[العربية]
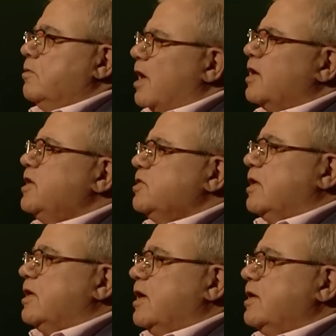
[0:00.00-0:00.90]
اكيد
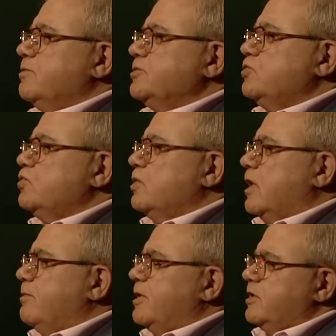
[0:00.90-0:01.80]
هلا انا مش انه
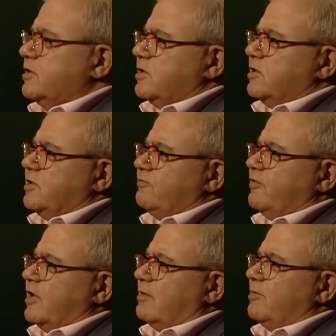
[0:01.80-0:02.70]
عمليه
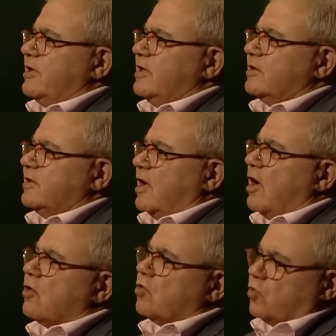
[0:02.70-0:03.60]
الدفاع عمليه
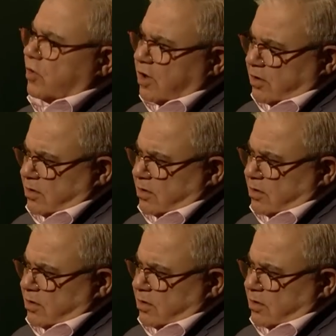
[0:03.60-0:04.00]
حق يقال